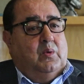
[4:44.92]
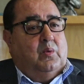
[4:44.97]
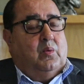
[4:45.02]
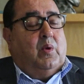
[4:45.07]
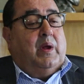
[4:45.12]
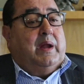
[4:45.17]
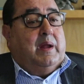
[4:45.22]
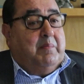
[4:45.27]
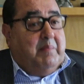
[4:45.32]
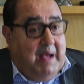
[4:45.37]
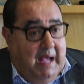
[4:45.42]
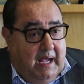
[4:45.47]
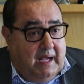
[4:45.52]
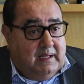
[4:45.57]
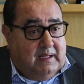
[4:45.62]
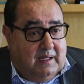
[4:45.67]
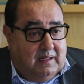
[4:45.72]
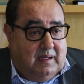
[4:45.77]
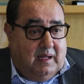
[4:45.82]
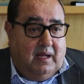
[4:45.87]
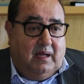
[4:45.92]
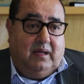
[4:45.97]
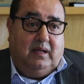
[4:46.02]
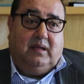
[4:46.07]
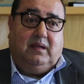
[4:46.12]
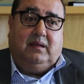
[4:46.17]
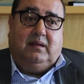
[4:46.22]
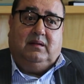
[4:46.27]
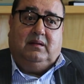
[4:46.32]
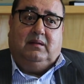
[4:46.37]
وأنا مع
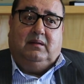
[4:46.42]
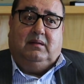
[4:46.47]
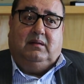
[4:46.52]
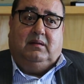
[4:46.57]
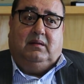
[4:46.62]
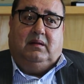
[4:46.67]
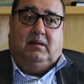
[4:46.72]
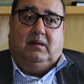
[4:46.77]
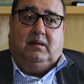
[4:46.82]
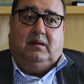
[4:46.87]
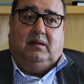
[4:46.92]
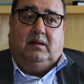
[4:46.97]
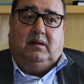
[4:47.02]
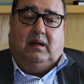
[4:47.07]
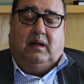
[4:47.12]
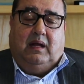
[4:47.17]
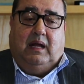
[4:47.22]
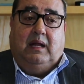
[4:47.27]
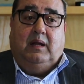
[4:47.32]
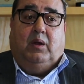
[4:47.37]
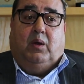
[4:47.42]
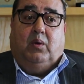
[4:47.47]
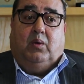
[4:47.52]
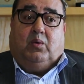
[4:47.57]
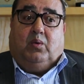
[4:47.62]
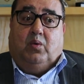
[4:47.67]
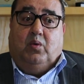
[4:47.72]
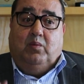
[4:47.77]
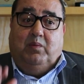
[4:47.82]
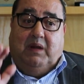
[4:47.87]
كذلك
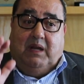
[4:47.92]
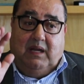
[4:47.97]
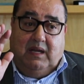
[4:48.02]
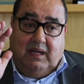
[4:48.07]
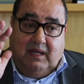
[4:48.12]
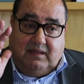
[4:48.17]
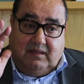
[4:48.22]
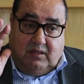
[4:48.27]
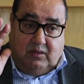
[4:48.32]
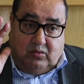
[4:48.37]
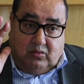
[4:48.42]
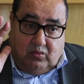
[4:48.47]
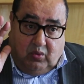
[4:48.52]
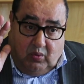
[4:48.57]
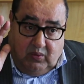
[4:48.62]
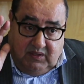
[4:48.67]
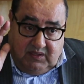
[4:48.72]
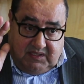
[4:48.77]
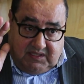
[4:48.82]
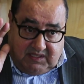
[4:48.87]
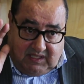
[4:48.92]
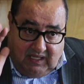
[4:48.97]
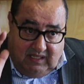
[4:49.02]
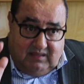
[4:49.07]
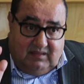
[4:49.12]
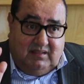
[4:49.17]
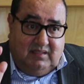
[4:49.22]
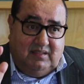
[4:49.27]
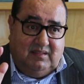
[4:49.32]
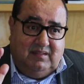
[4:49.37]
الحكومة التي
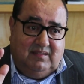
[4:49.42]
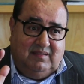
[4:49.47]
تنصت